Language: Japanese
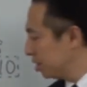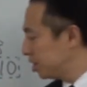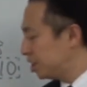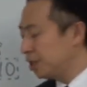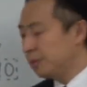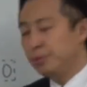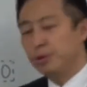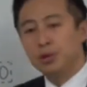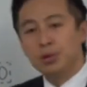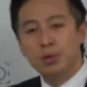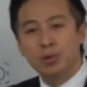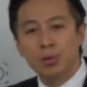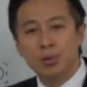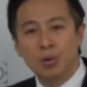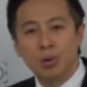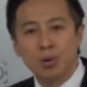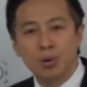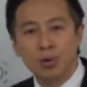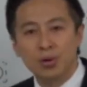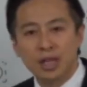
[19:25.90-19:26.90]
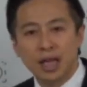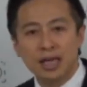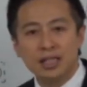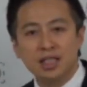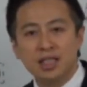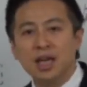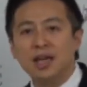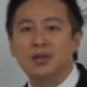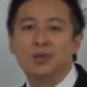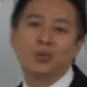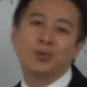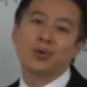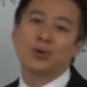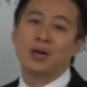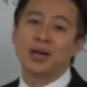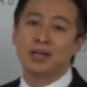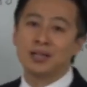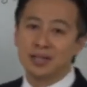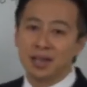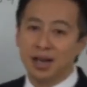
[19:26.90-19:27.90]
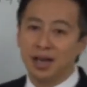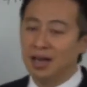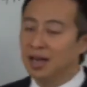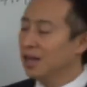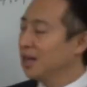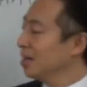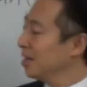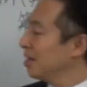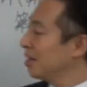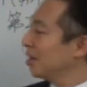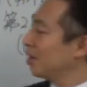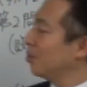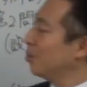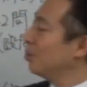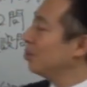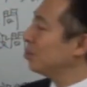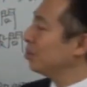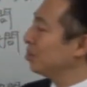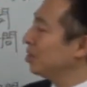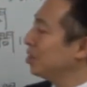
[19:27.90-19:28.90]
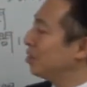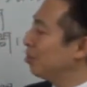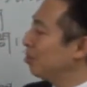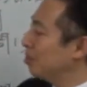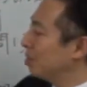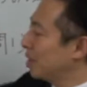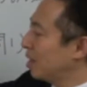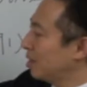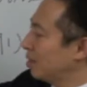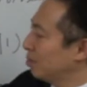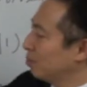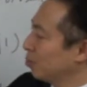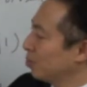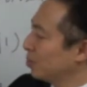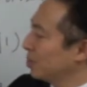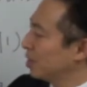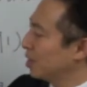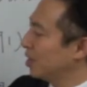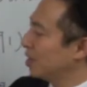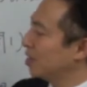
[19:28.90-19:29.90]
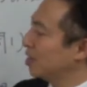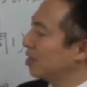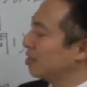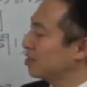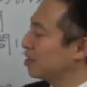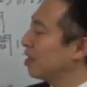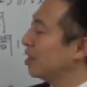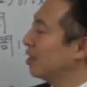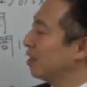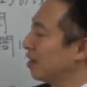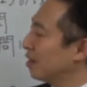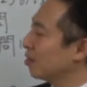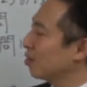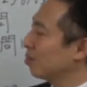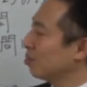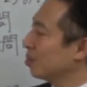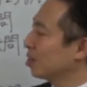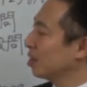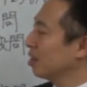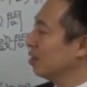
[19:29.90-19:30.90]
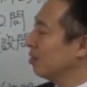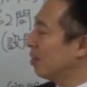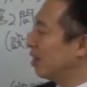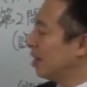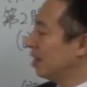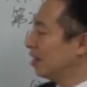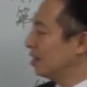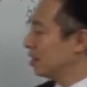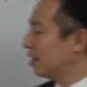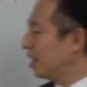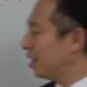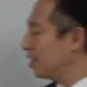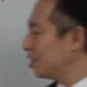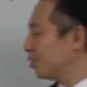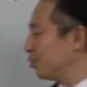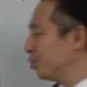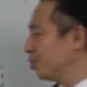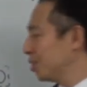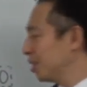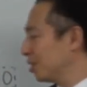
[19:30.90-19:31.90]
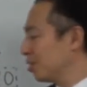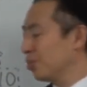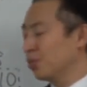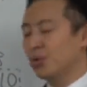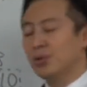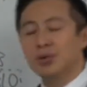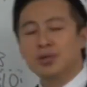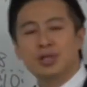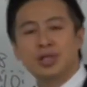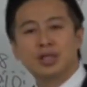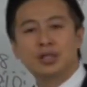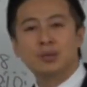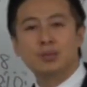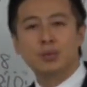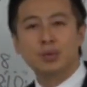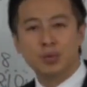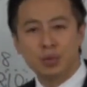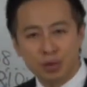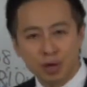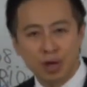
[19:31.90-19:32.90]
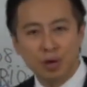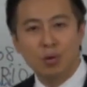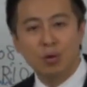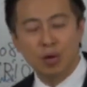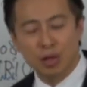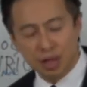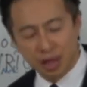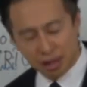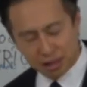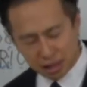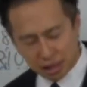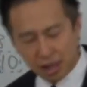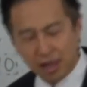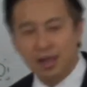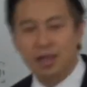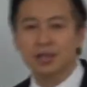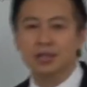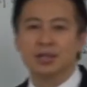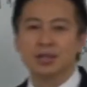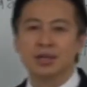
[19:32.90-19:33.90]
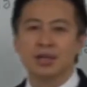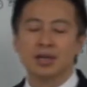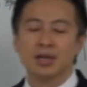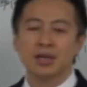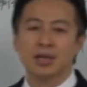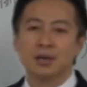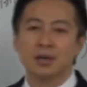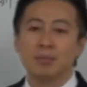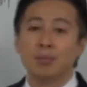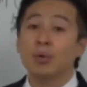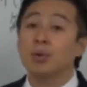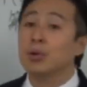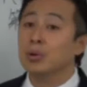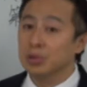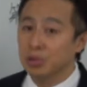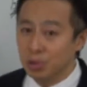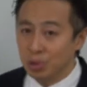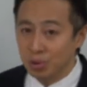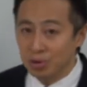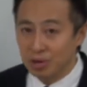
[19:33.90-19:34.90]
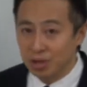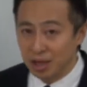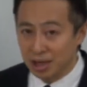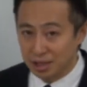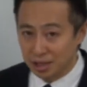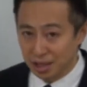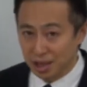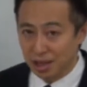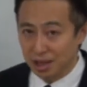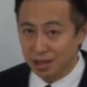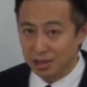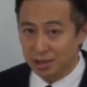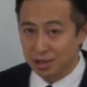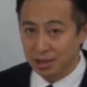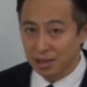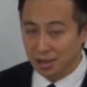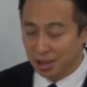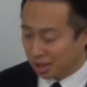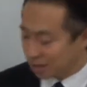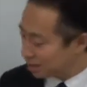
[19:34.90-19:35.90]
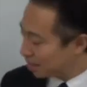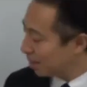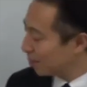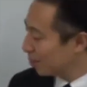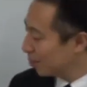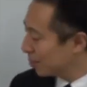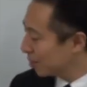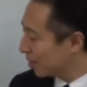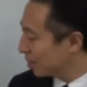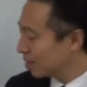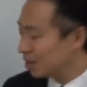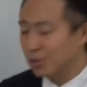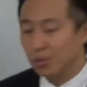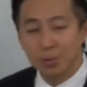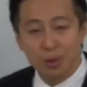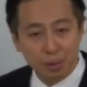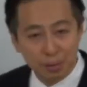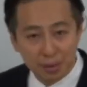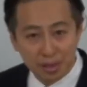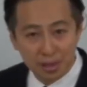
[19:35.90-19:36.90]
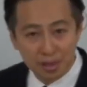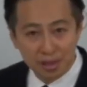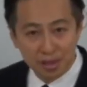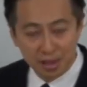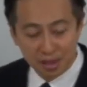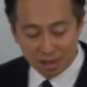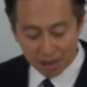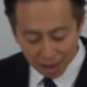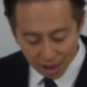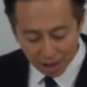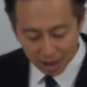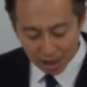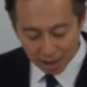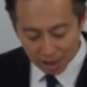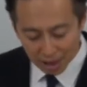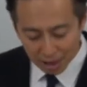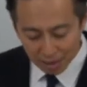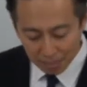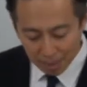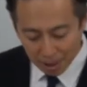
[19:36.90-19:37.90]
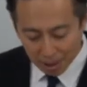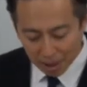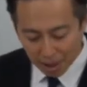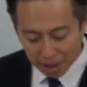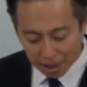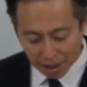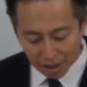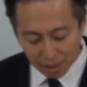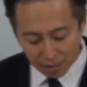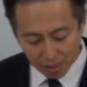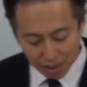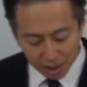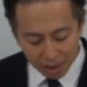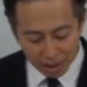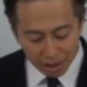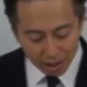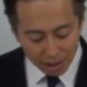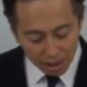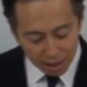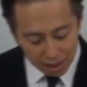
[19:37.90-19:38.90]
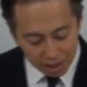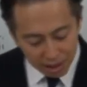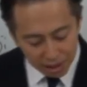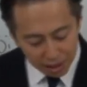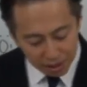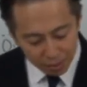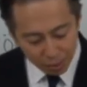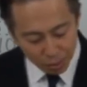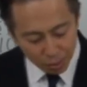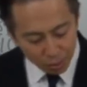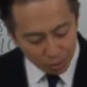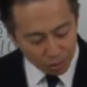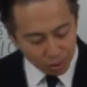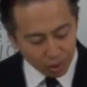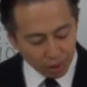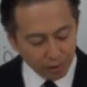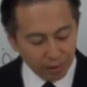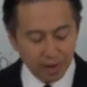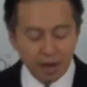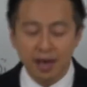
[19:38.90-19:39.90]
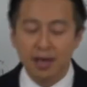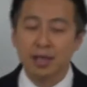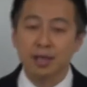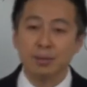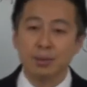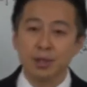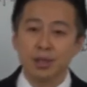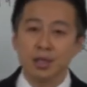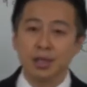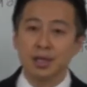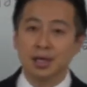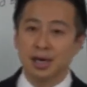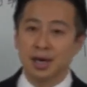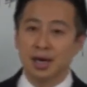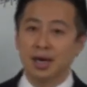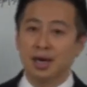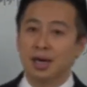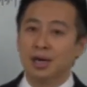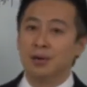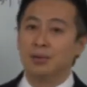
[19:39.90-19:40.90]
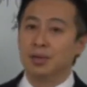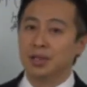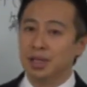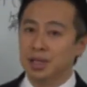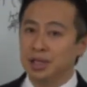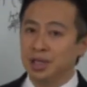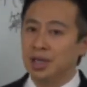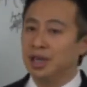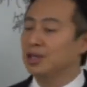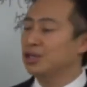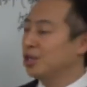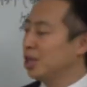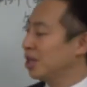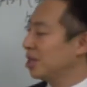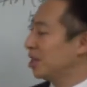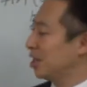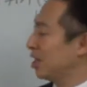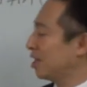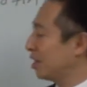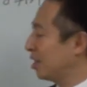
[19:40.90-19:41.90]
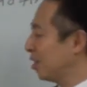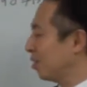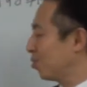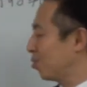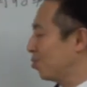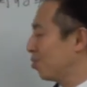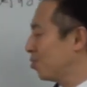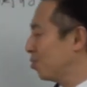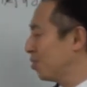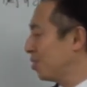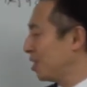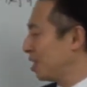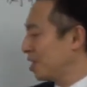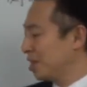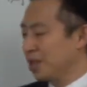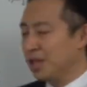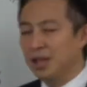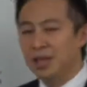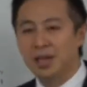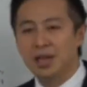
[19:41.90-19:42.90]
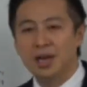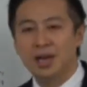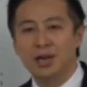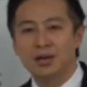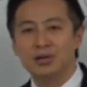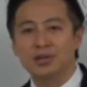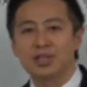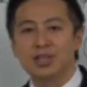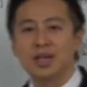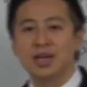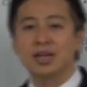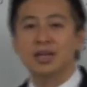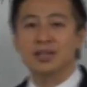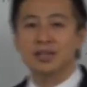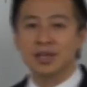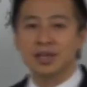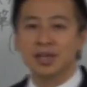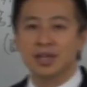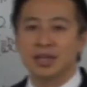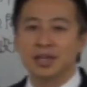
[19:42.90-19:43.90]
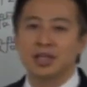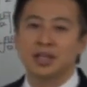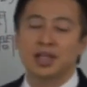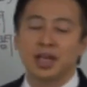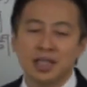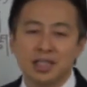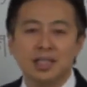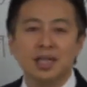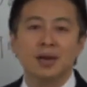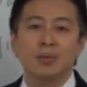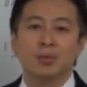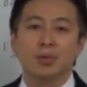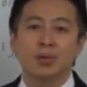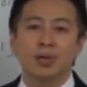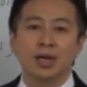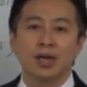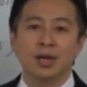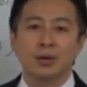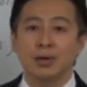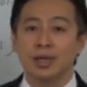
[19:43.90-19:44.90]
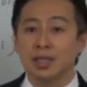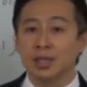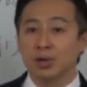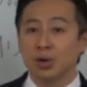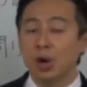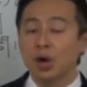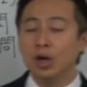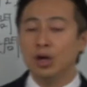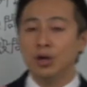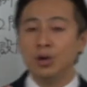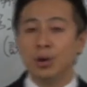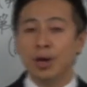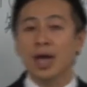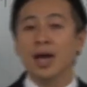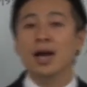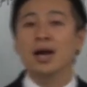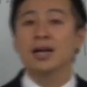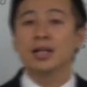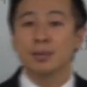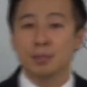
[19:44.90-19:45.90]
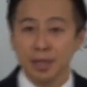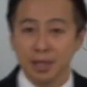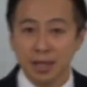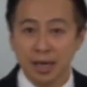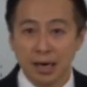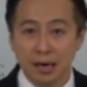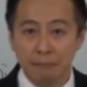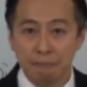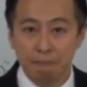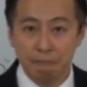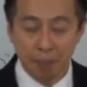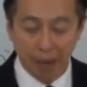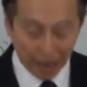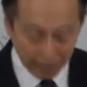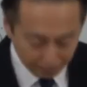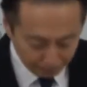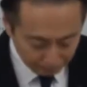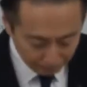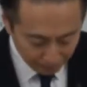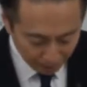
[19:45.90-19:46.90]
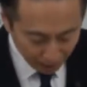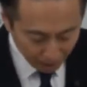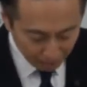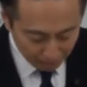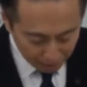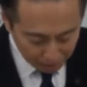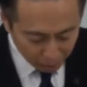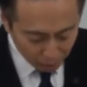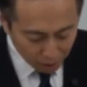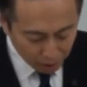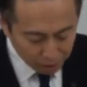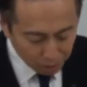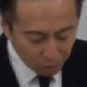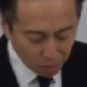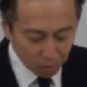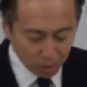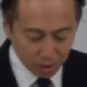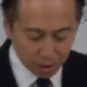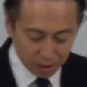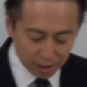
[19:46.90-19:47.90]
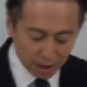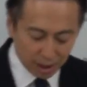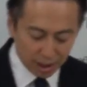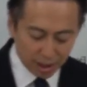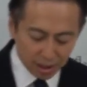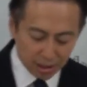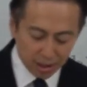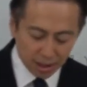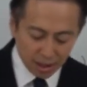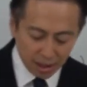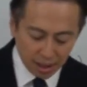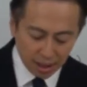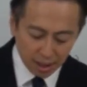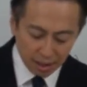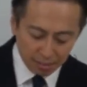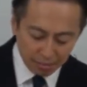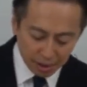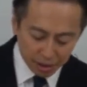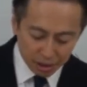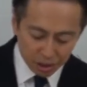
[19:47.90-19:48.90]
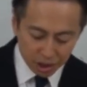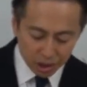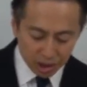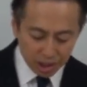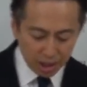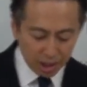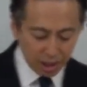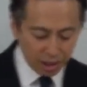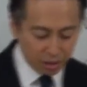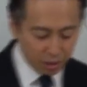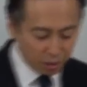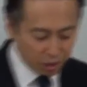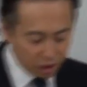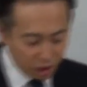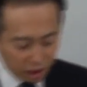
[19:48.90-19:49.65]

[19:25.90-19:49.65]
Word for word: 自分のこう出したいところなんですね。だから本当に今回の問題で出したいなと思ってるのは第一問だとこの設問の2これ出したいです。ものすごく出したいです。出したい問題だと思います。ね。まあ配点はね設問ごとには書いてませんが私が主催者だったらここの配点でかくしたいですねだって出したい問題でわざと予見書いてますからはいまあそんなところですねですからまずしっかりと